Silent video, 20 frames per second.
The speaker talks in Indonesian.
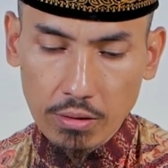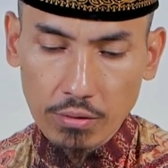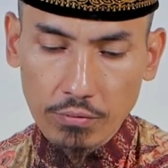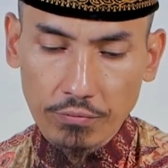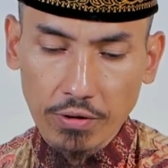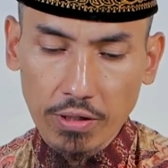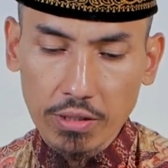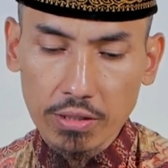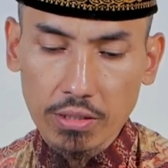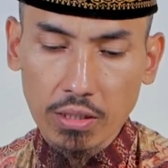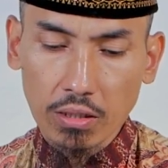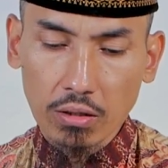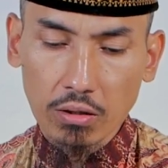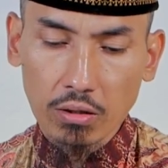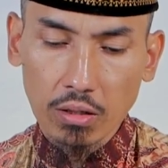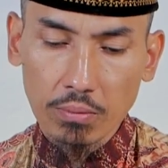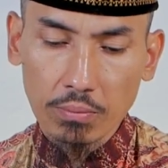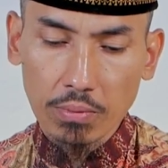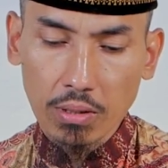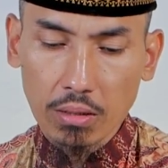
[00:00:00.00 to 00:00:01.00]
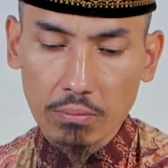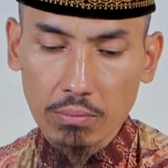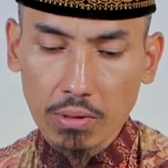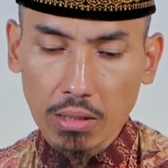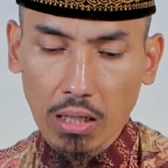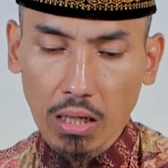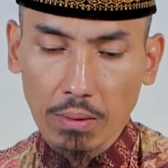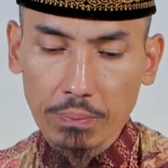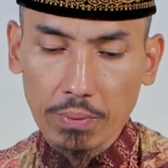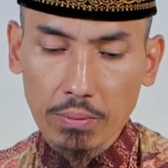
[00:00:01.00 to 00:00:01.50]
Faida koma
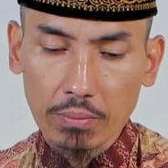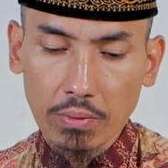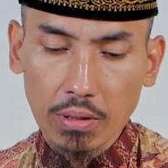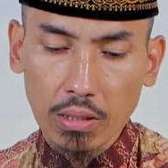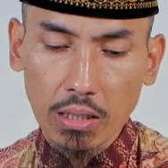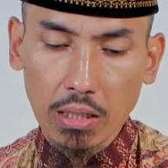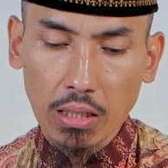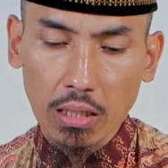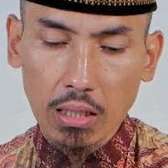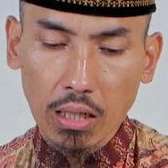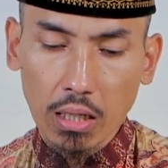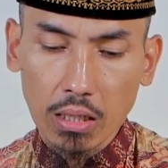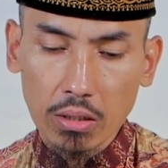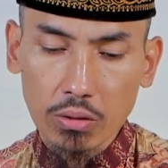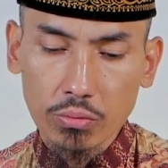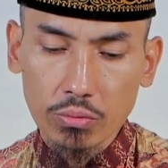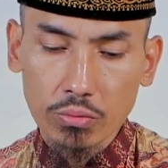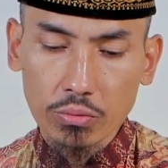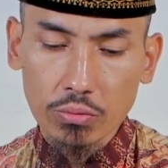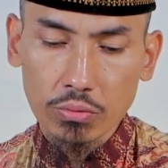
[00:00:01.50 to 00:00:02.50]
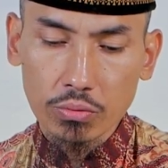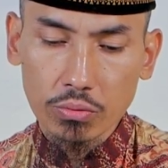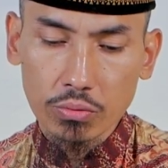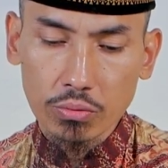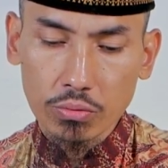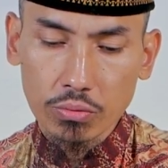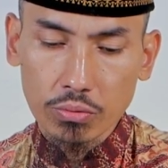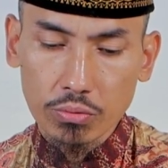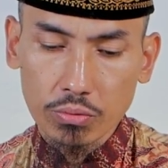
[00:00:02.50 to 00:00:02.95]
maka apabila aku